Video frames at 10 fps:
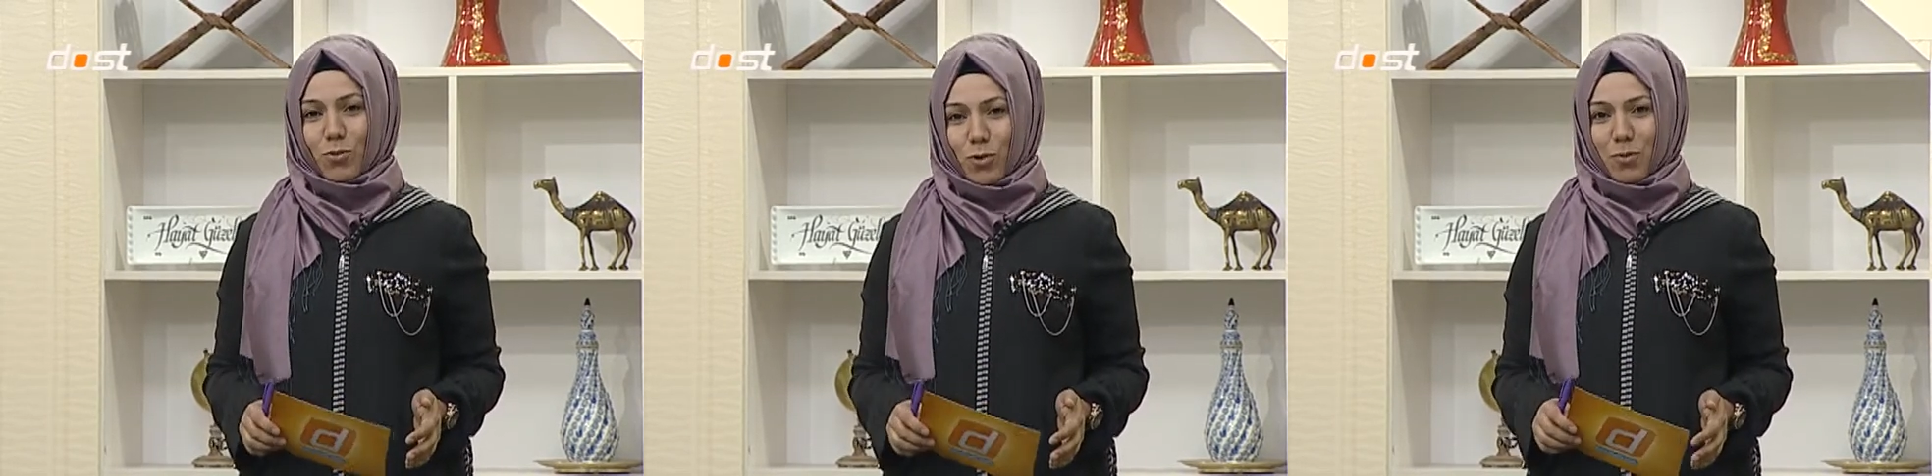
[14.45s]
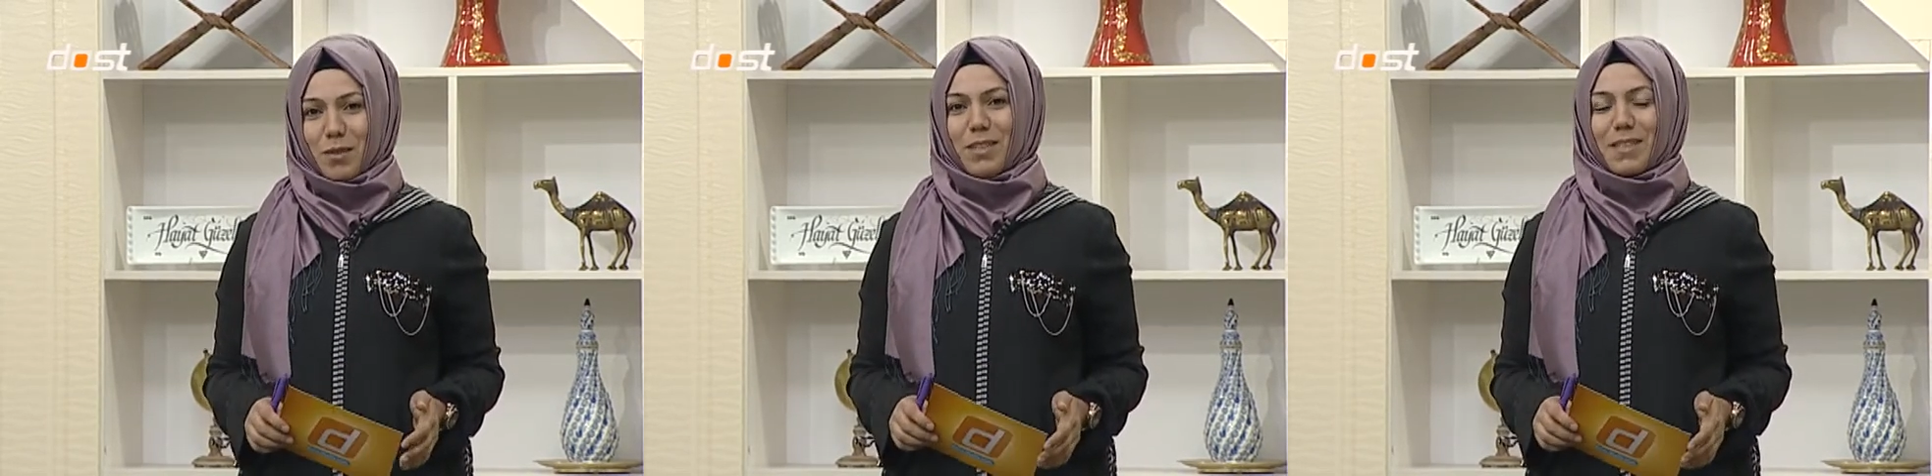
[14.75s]

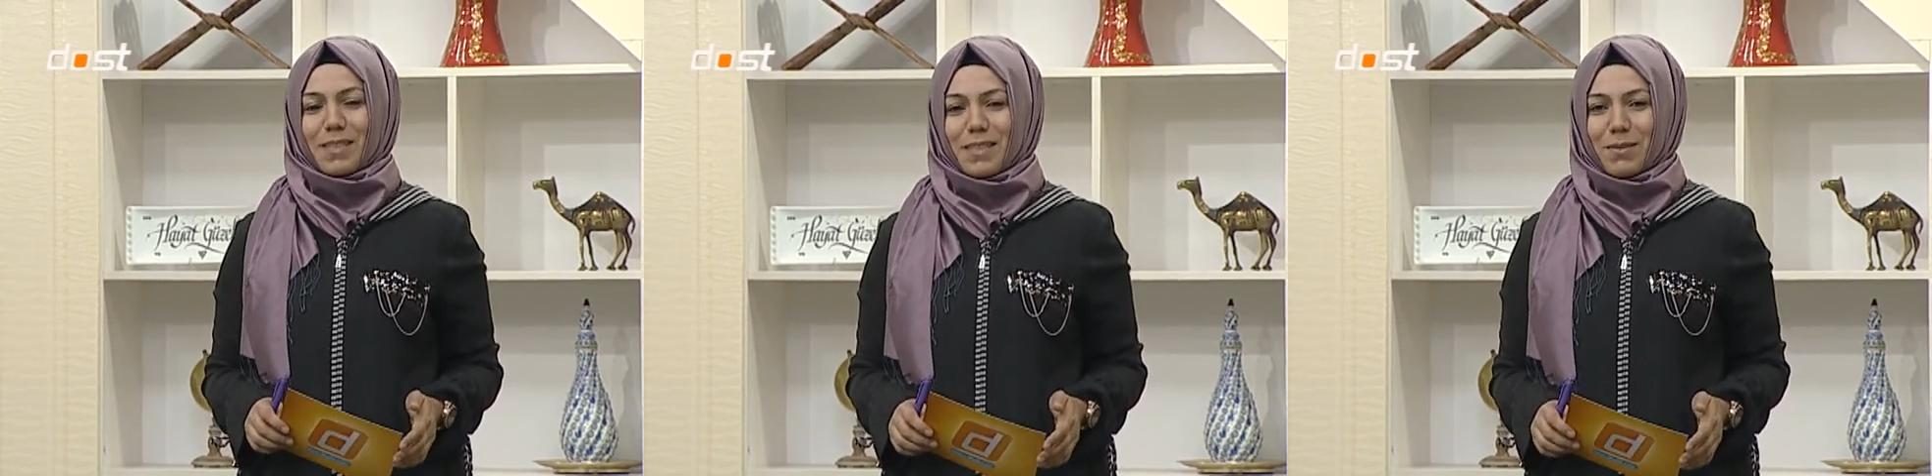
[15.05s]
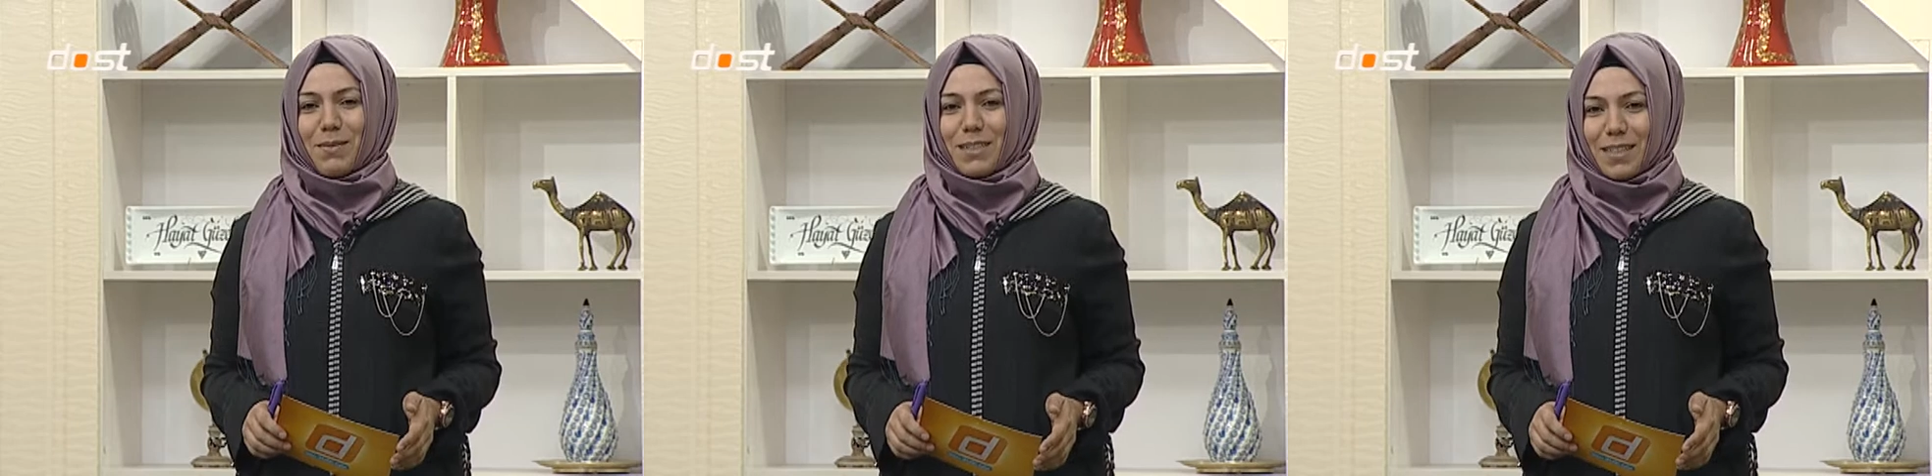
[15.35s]
koymalıyız
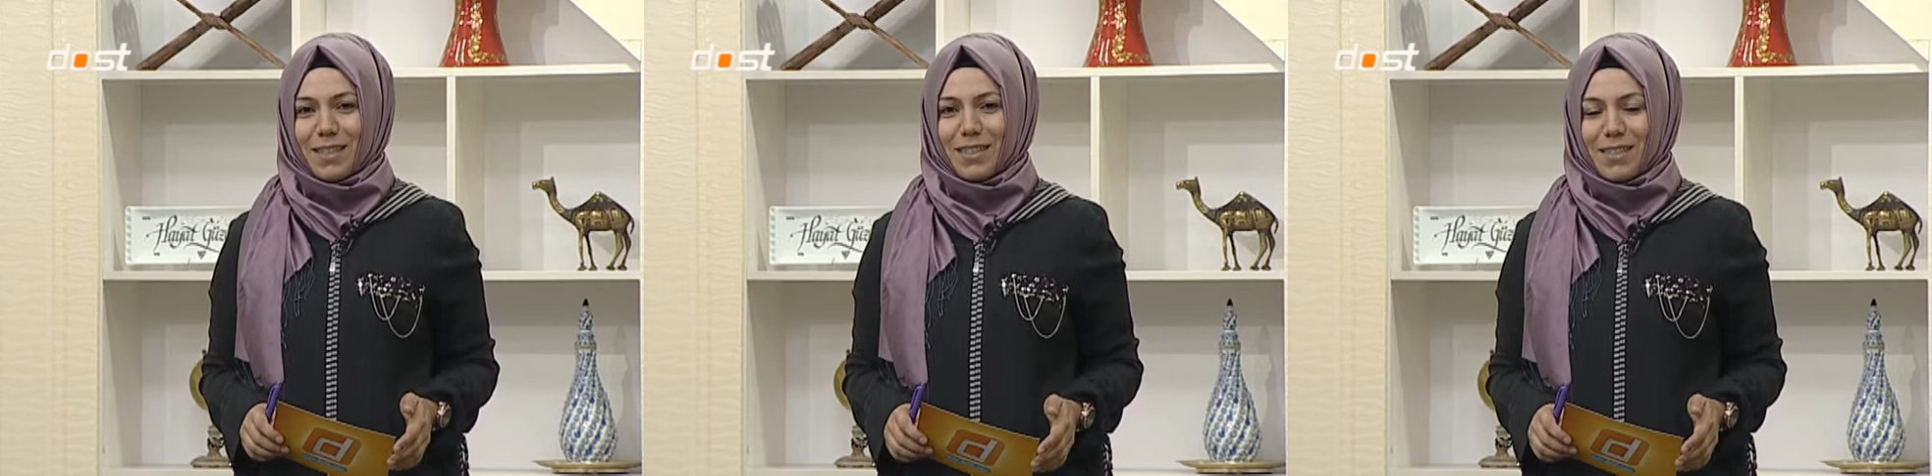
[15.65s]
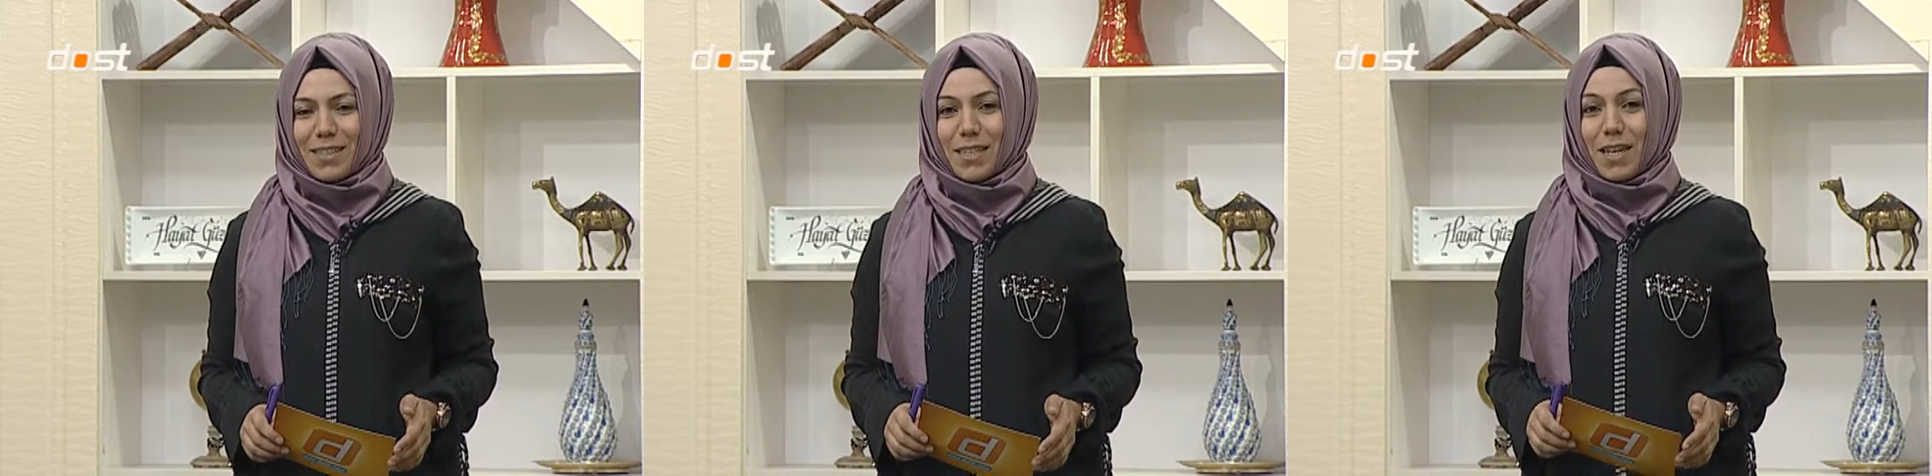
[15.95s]
kısmını değineceğiz.